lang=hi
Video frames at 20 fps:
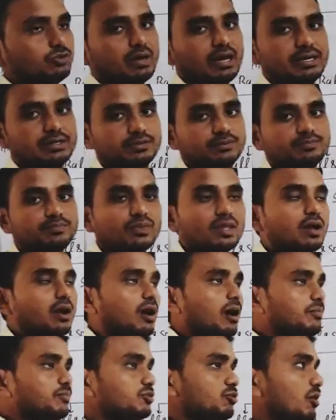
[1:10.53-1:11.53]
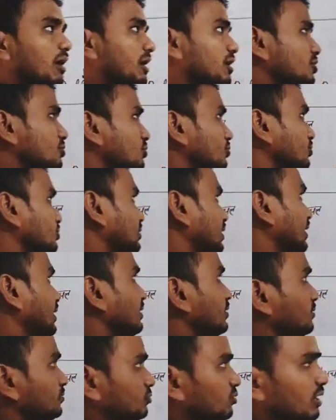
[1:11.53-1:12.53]
ज्वाइंट्स अब ज्वाइंट्स जो होता
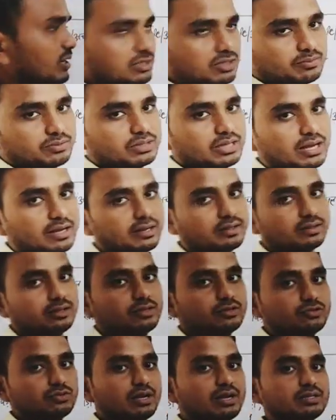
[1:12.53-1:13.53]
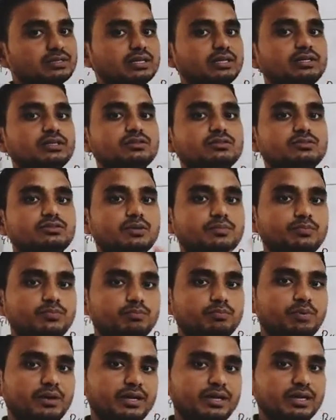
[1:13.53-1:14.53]
है ज्वाइंट्स हम क्या कहते हैं ज्वाइंट्स यानी जब
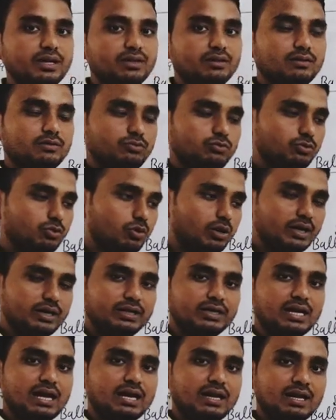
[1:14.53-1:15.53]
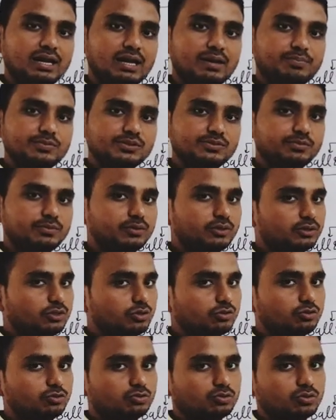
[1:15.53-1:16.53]
बड़ी दो हड्डियां आकर आपस में
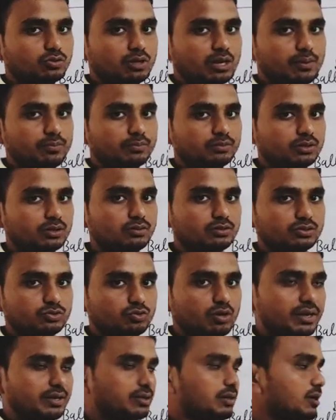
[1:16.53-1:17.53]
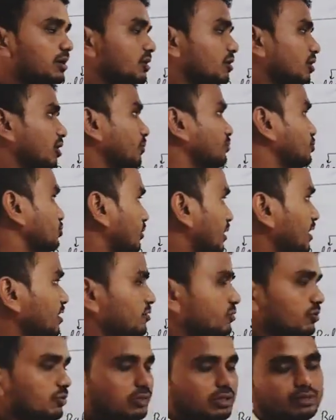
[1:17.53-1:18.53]
मिलती हैं तो उसको क्या बोलते हैं ज्वाइंट अब
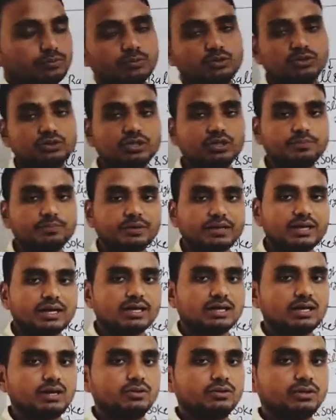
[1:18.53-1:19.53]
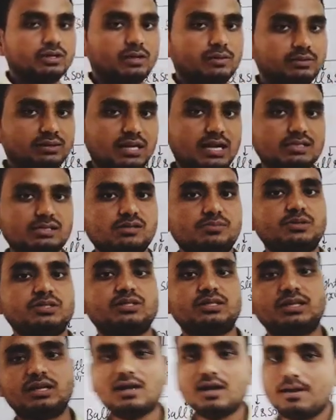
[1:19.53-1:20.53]
ज्वाइंट जो होता है वो तीन प्रकार का होता है ध्यान
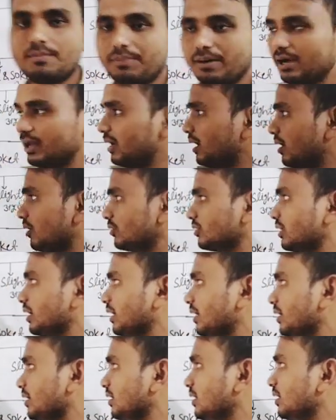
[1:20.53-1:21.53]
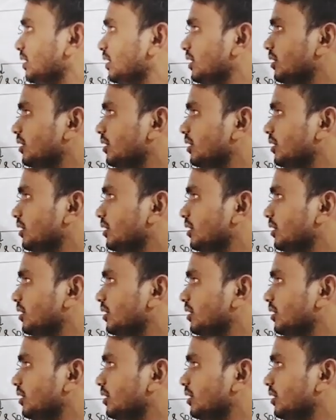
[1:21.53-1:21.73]
समझिएगा पहला होता है